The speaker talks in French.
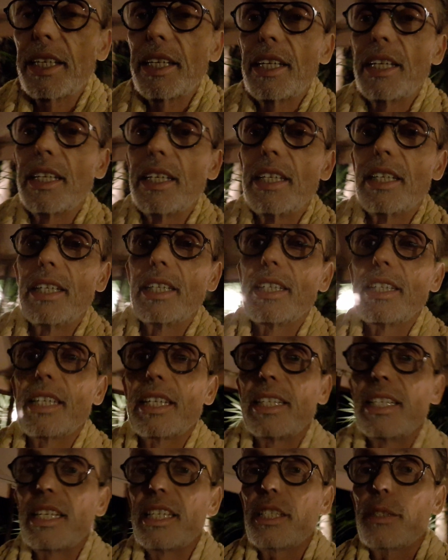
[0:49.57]
y a, de
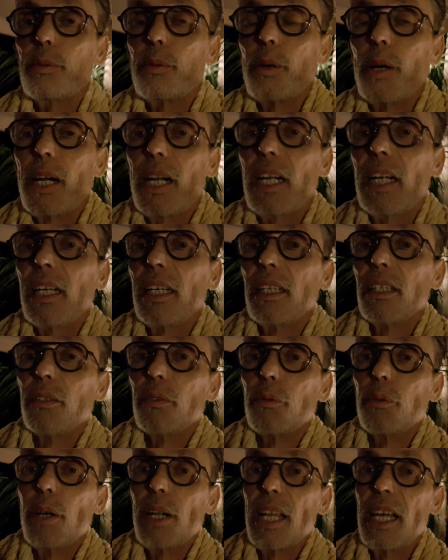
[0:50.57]
l'espoir.
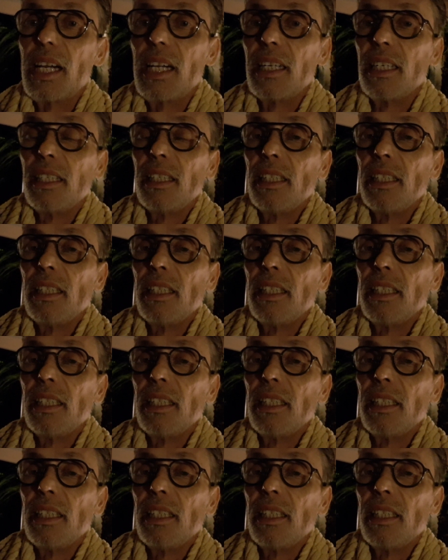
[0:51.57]
Voilà.